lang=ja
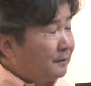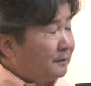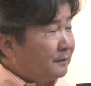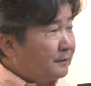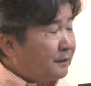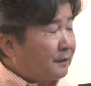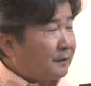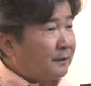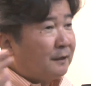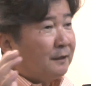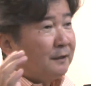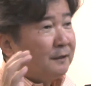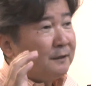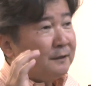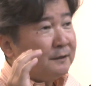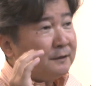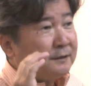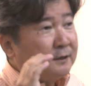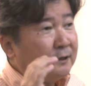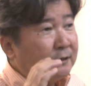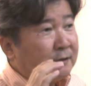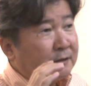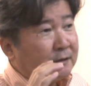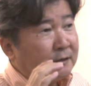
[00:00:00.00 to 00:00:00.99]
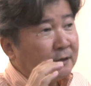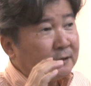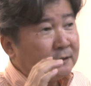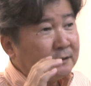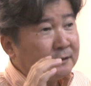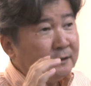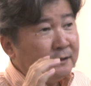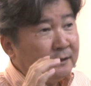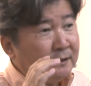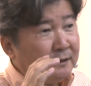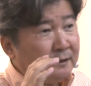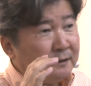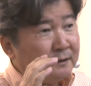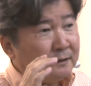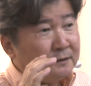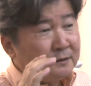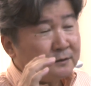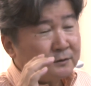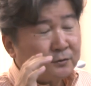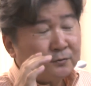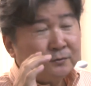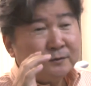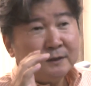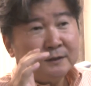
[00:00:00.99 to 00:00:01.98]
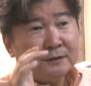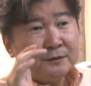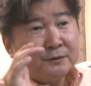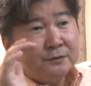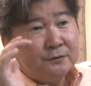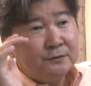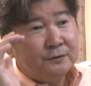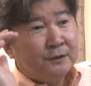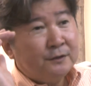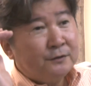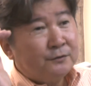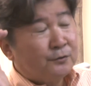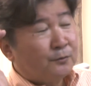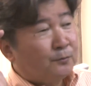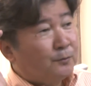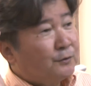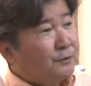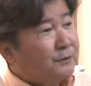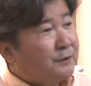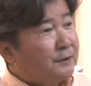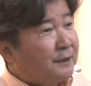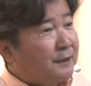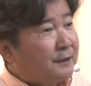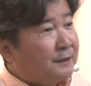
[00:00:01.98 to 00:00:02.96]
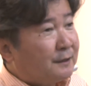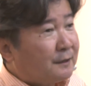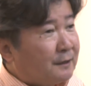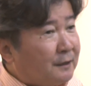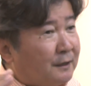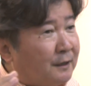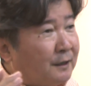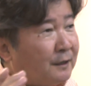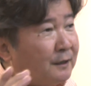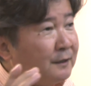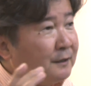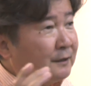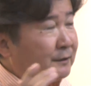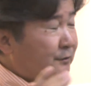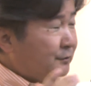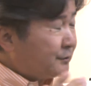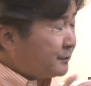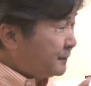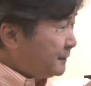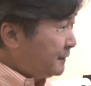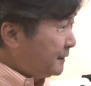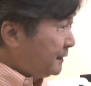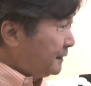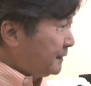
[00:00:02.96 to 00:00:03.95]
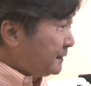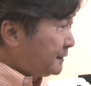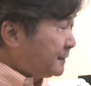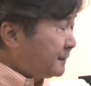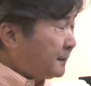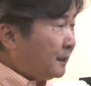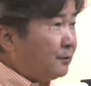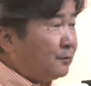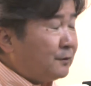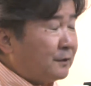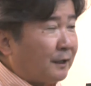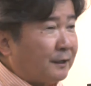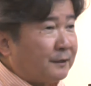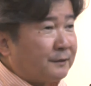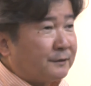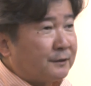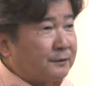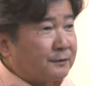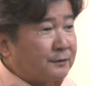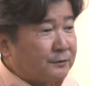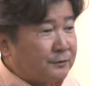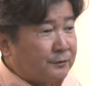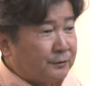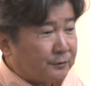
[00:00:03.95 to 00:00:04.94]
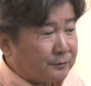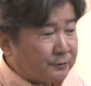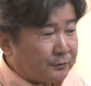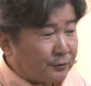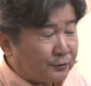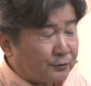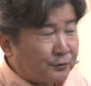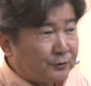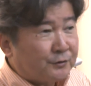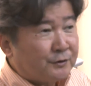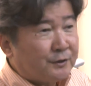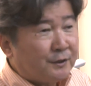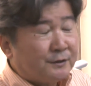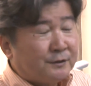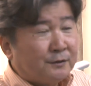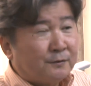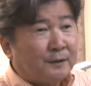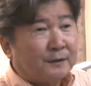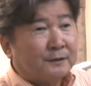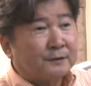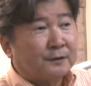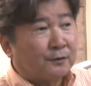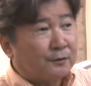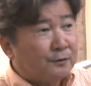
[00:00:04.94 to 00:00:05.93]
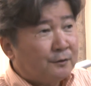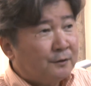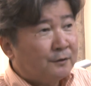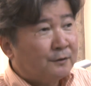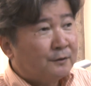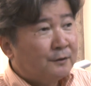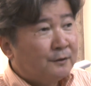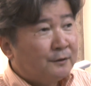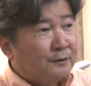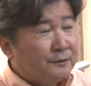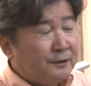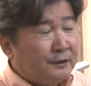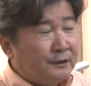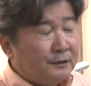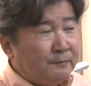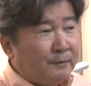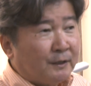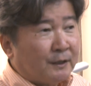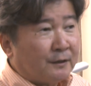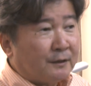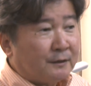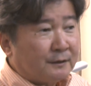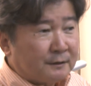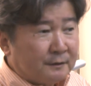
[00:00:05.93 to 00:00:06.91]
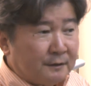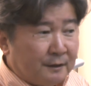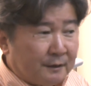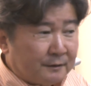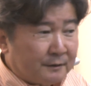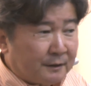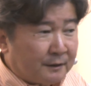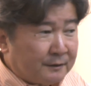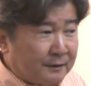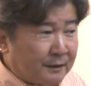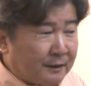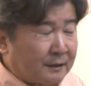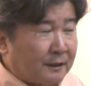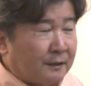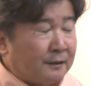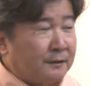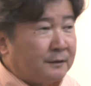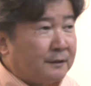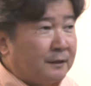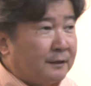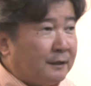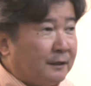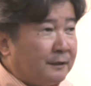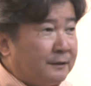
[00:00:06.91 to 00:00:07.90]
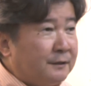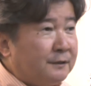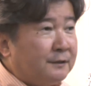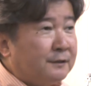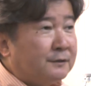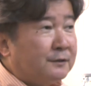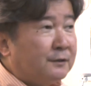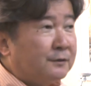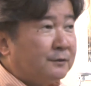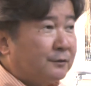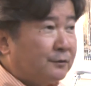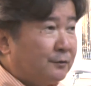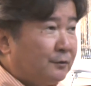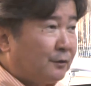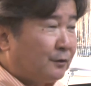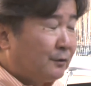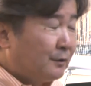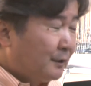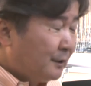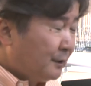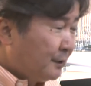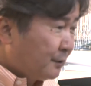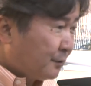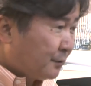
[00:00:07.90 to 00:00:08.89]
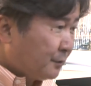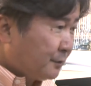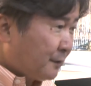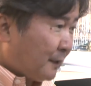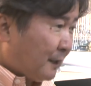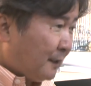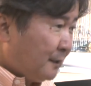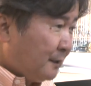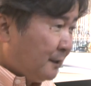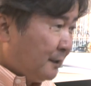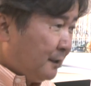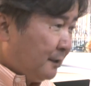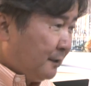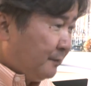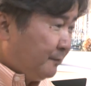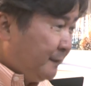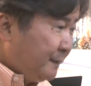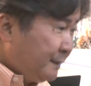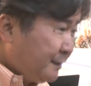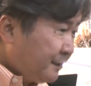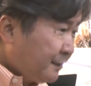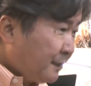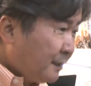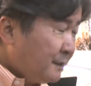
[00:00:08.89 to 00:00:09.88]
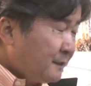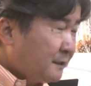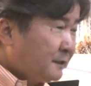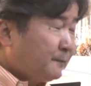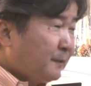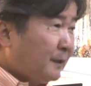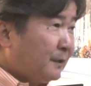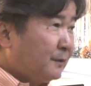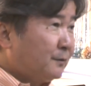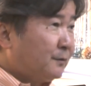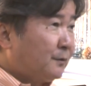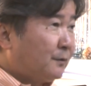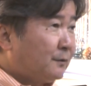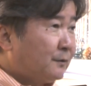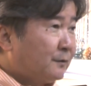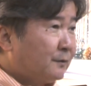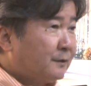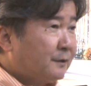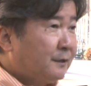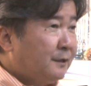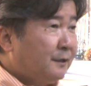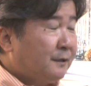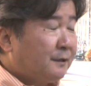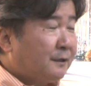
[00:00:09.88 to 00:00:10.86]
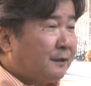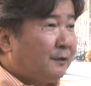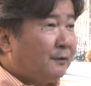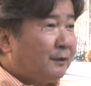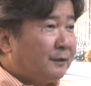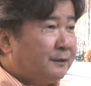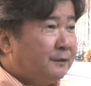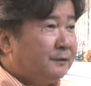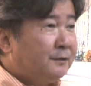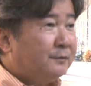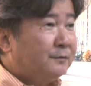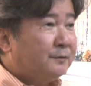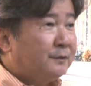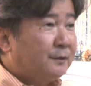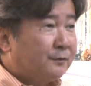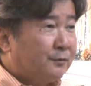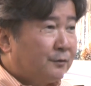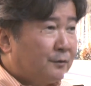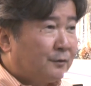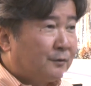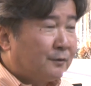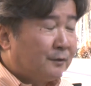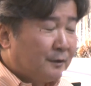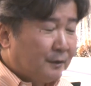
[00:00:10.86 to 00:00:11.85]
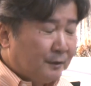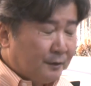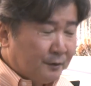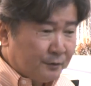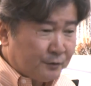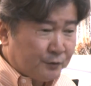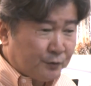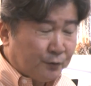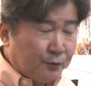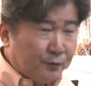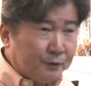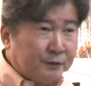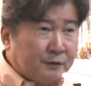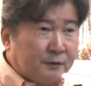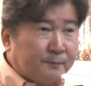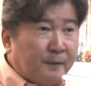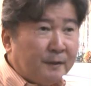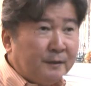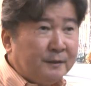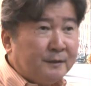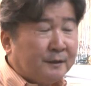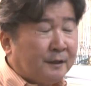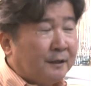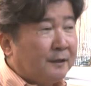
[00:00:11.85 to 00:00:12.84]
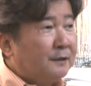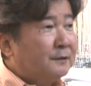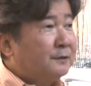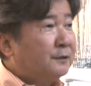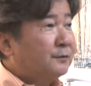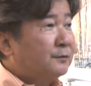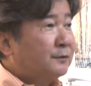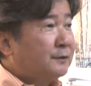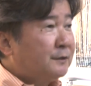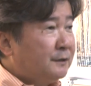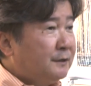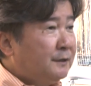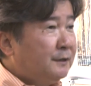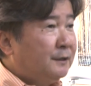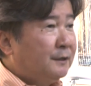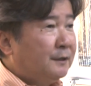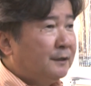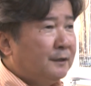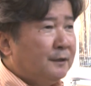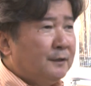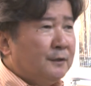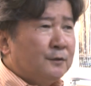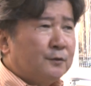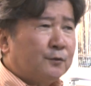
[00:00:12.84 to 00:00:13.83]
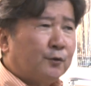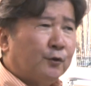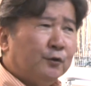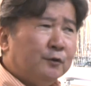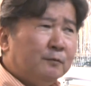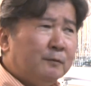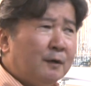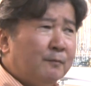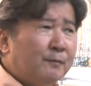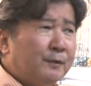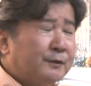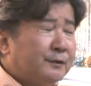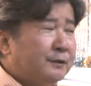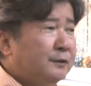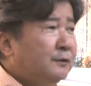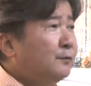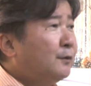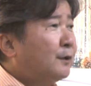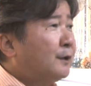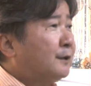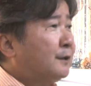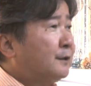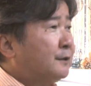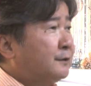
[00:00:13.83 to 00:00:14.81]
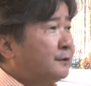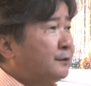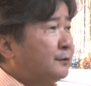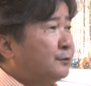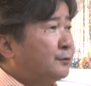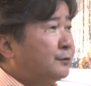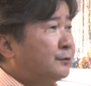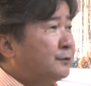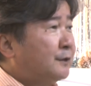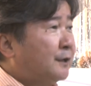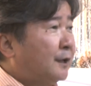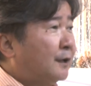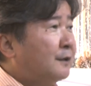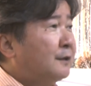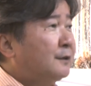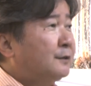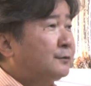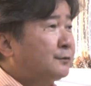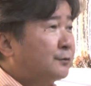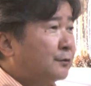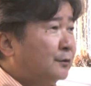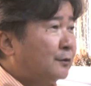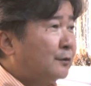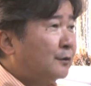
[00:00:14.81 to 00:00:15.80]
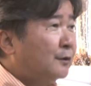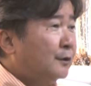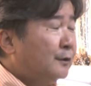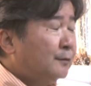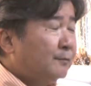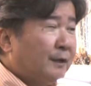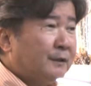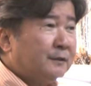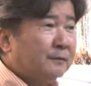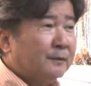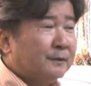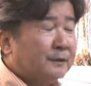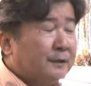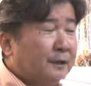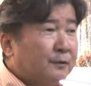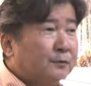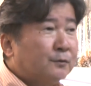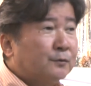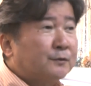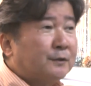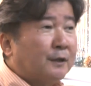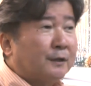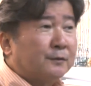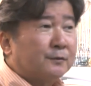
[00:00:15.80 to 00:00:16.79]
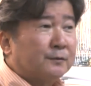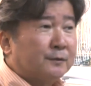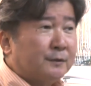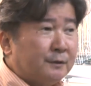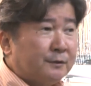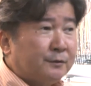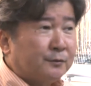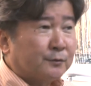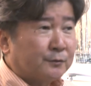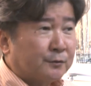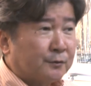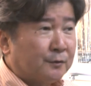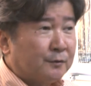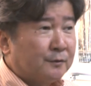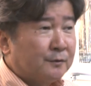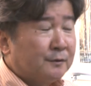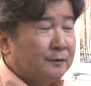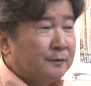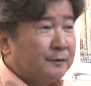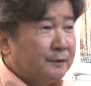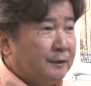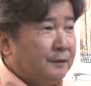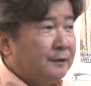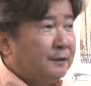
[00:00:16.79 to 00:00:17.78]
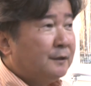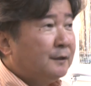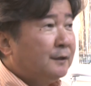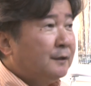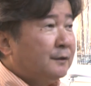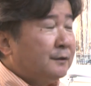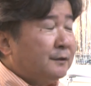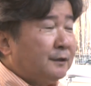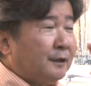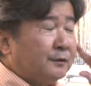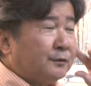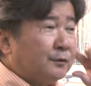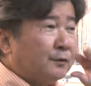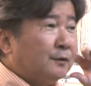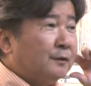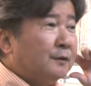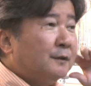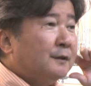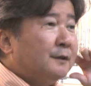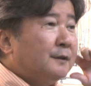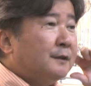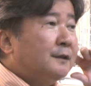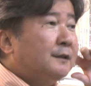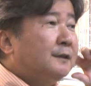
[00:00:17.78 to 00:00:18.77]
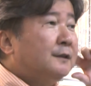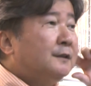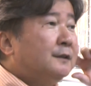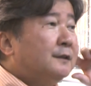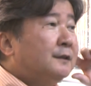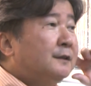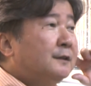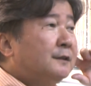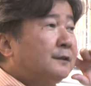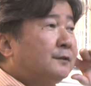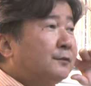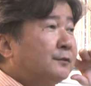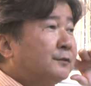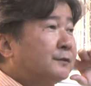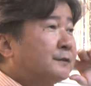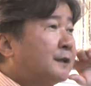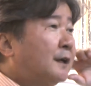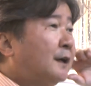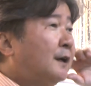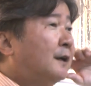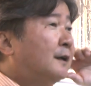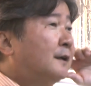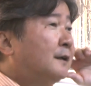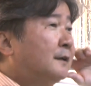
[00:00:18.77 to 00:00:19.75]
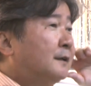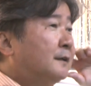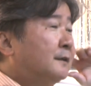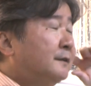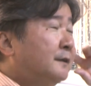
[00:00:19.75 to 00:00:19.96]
だから結果ってねそんなにすぐ出ると思ってないから要するに時間をかけてずっと熟成してるわけだろで今ねだんだん結果が出てきてるけど今度は短いスパンの結果は出てるけど長期スパンで考えた時にこのままでいいのかなっていうふうに考えるとまだまだやることあるよねってことね、であと、えー、今度さ、